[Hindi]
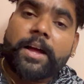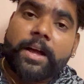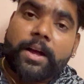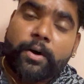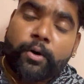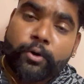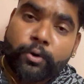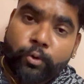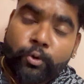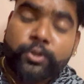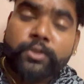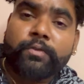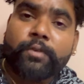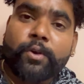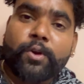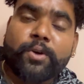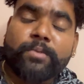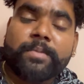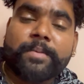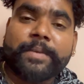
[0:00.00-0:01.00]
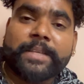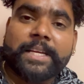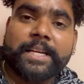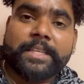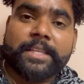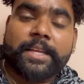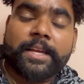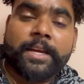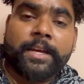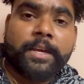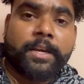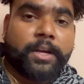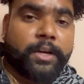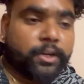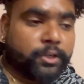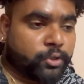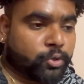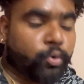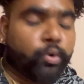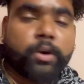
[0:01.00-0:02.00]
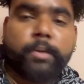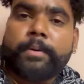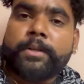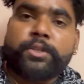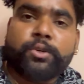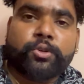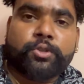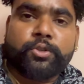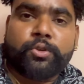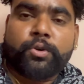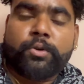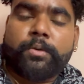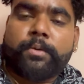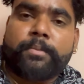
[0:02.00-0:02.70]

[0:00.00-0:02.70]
और उस व्लॉग में मैं थरते शूट पर जो जो